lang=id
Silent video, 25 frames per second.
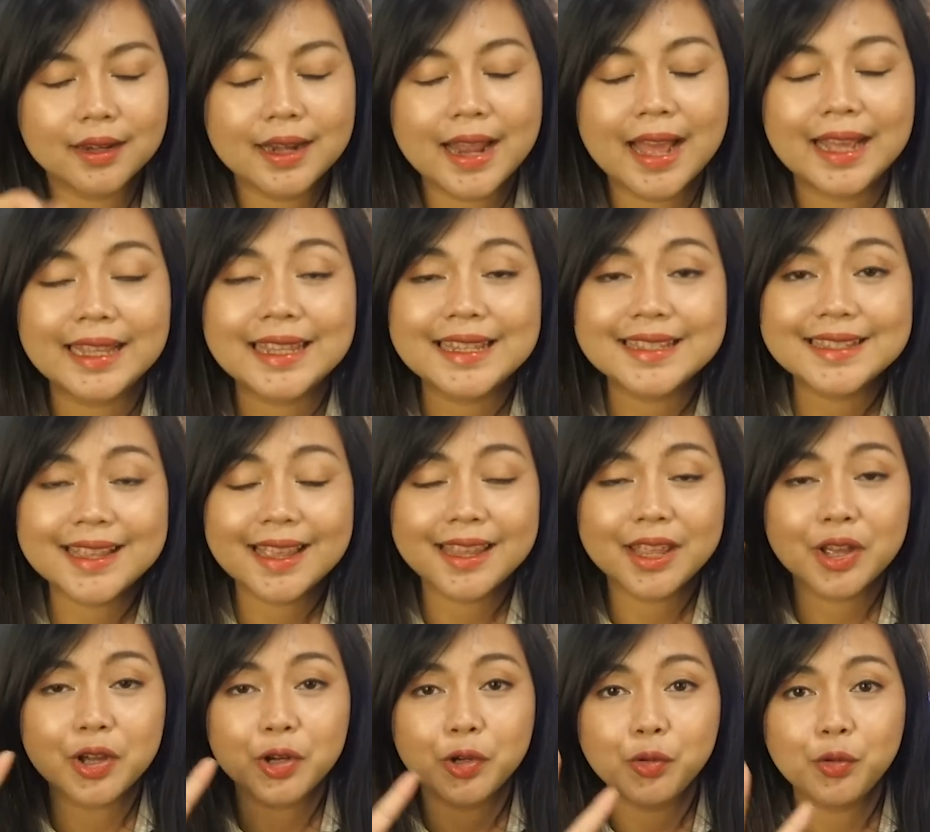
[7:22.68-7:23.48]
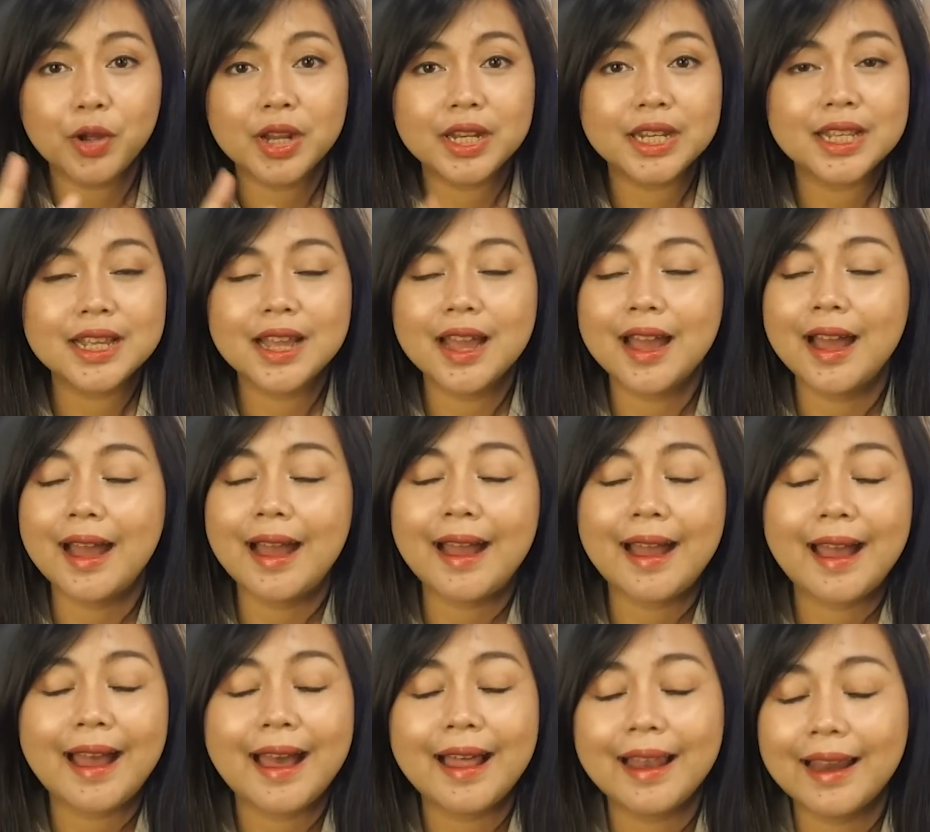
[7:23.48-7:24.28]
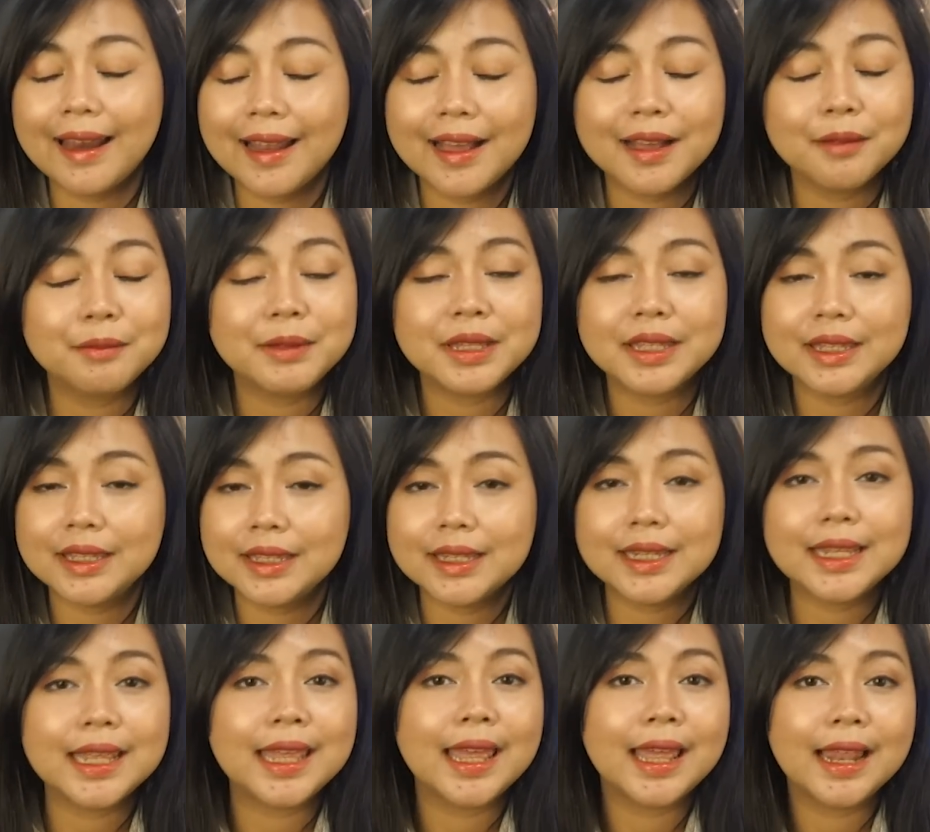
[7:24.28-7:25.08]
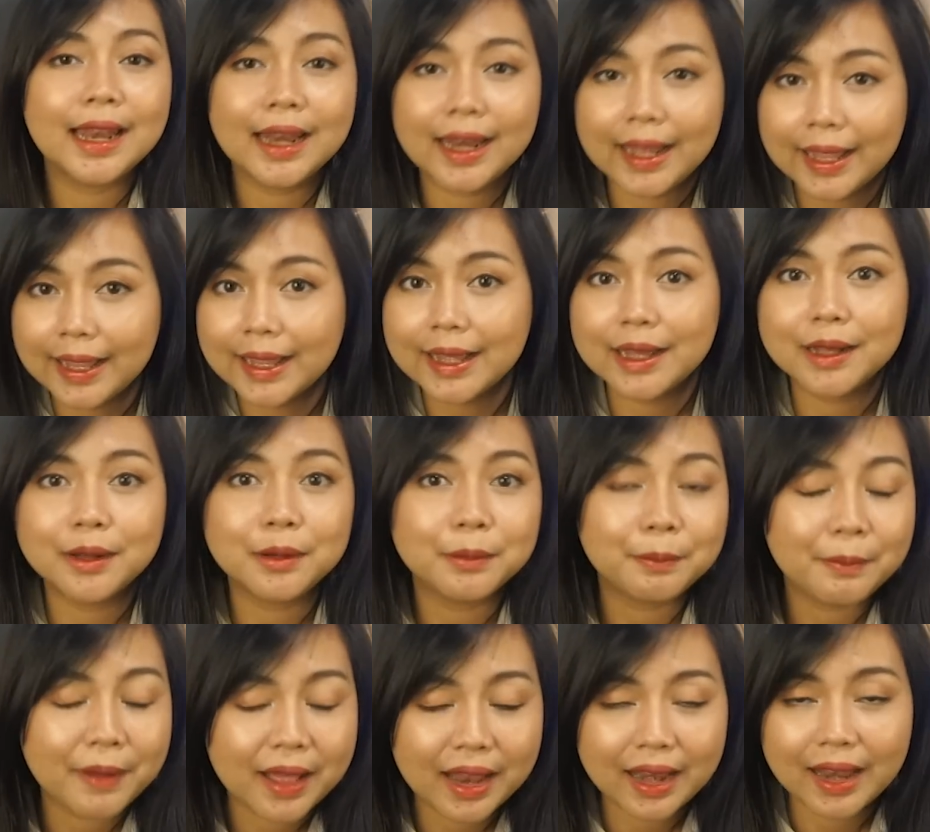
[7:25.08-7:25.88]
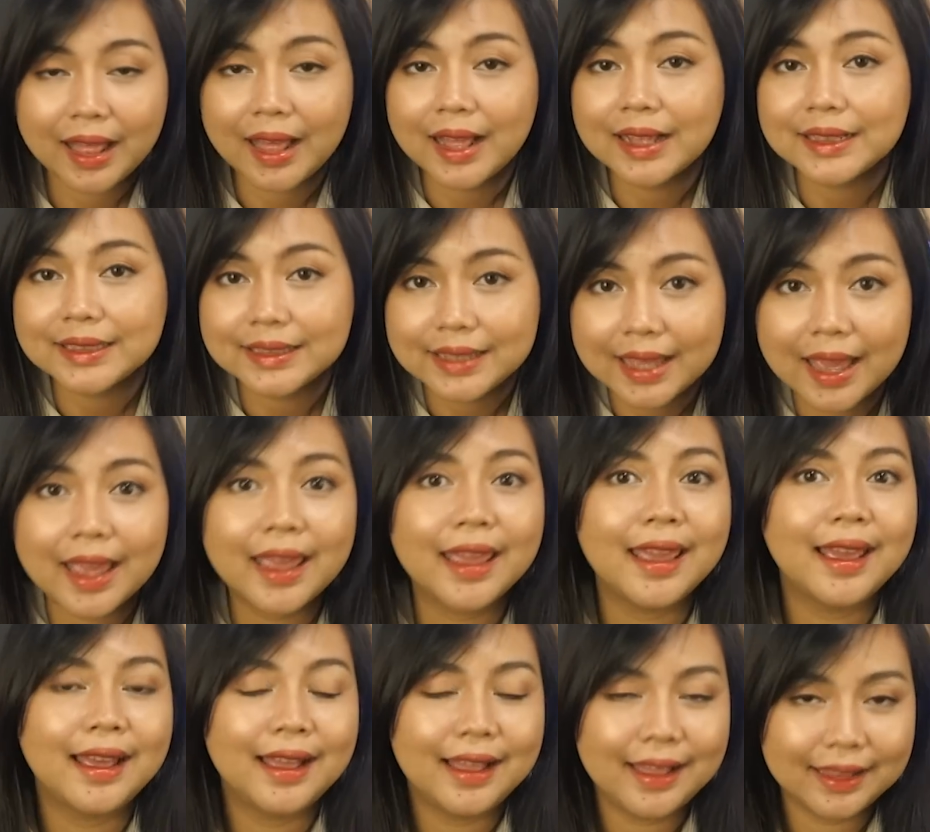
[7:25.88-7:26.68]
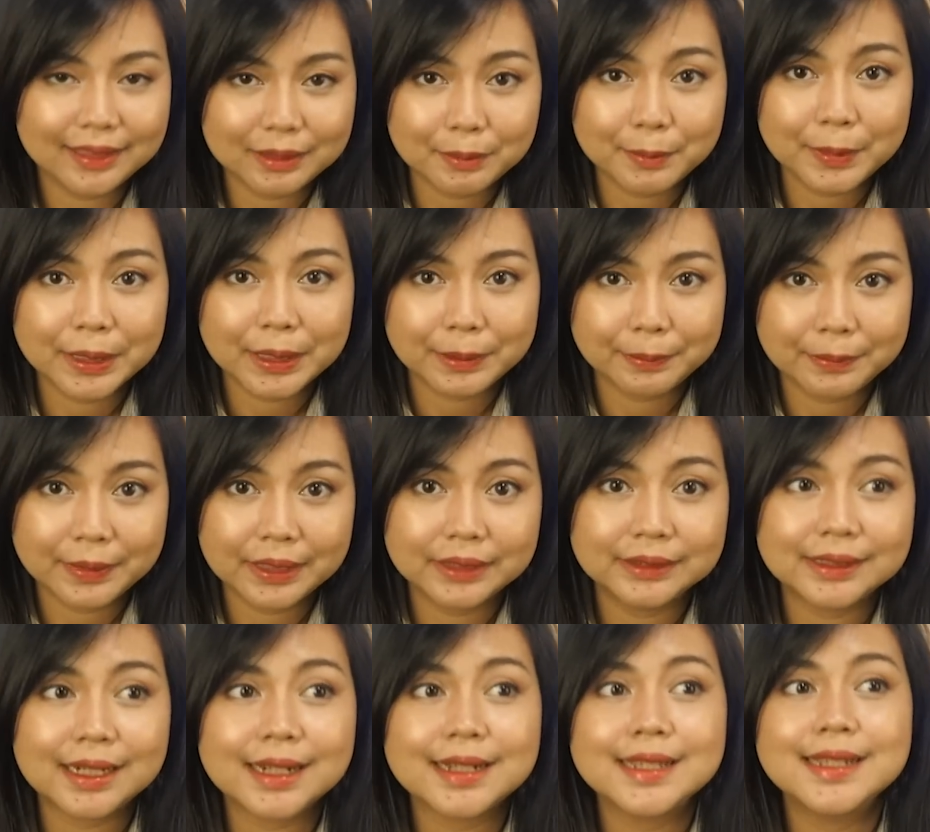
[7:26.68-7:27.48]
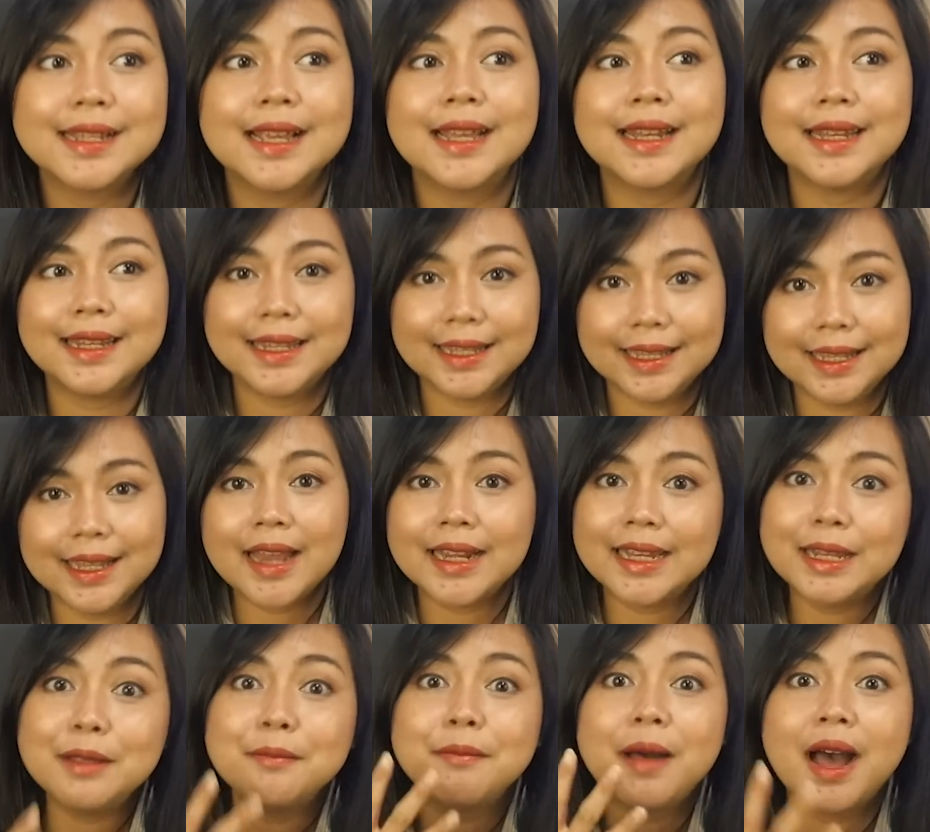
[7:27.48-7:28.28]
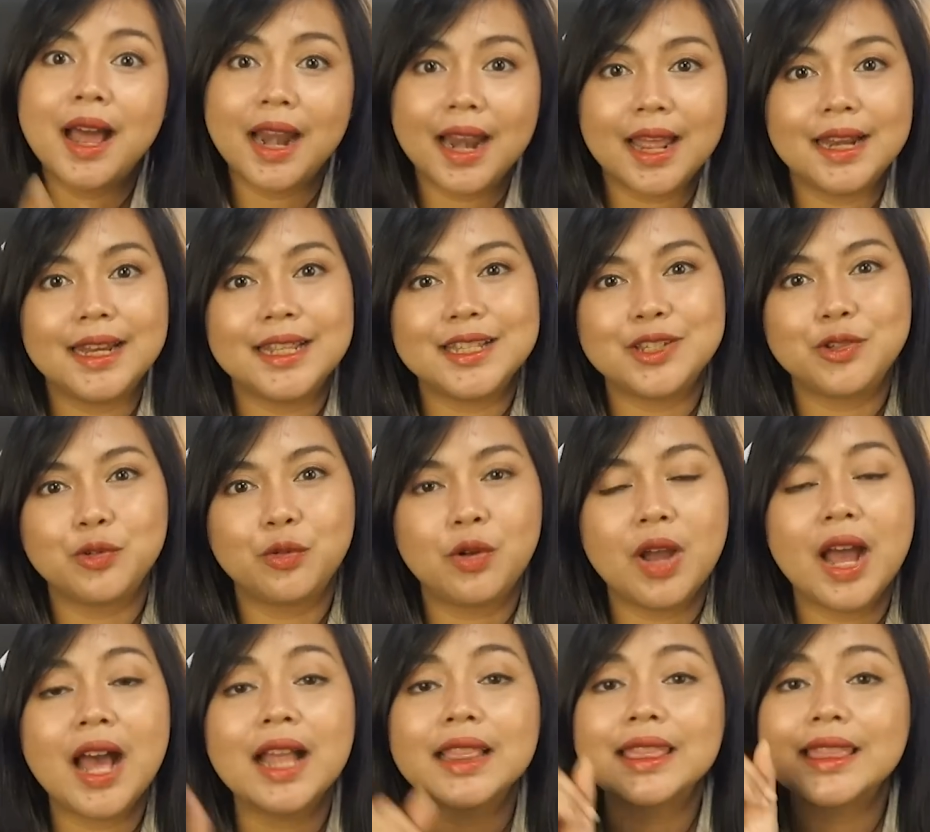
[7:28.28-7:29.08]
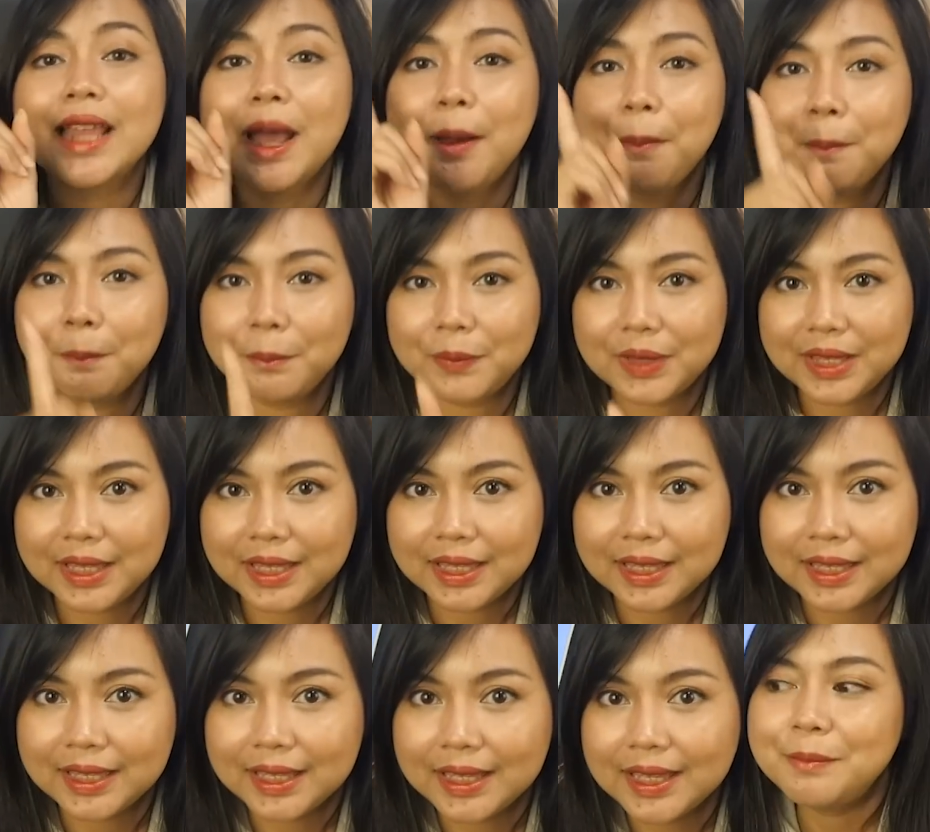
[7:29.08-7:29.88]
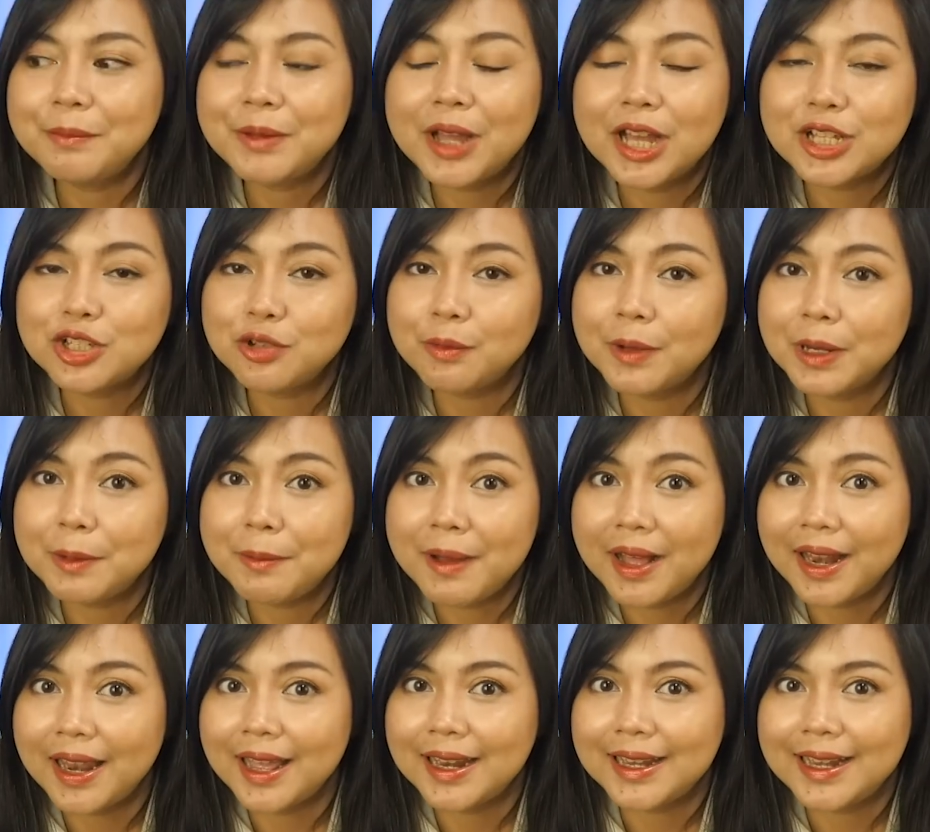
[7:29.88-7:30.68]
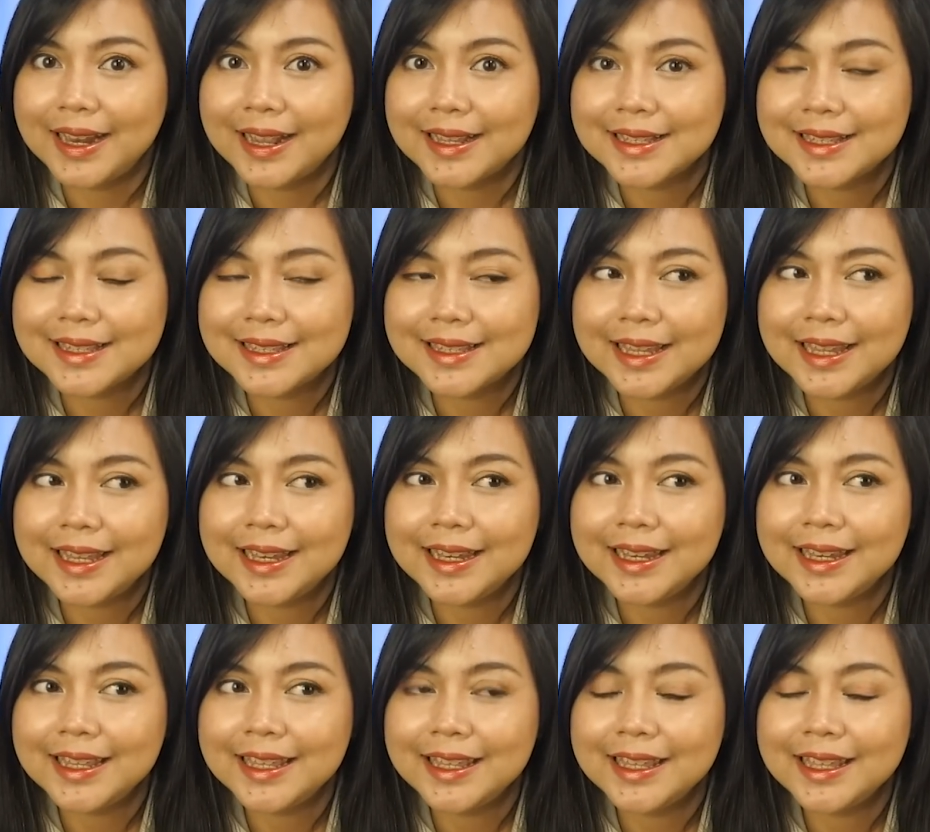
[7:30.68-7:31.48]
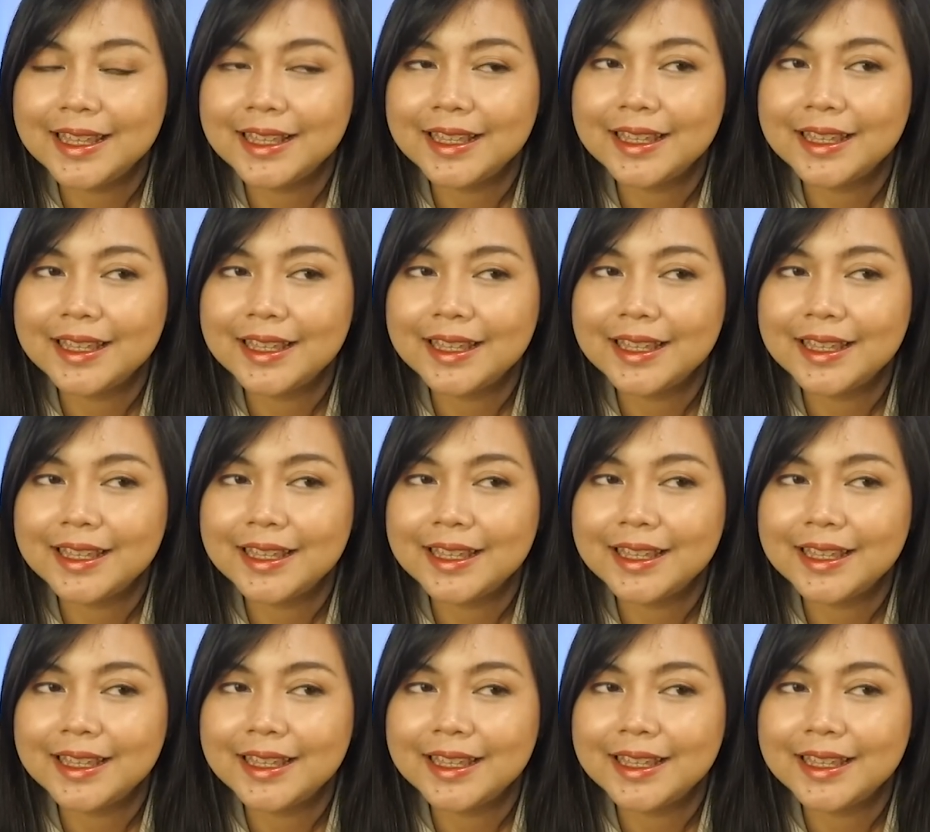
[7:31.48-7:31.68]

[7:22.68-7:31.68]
Nah, kisah yang kedua ini nggak kalah bikin geleng kepalanya ya, teman-teman. Terjadi di Bangladesh juga, tapi tapi nggak cuma di Bangladesh, ini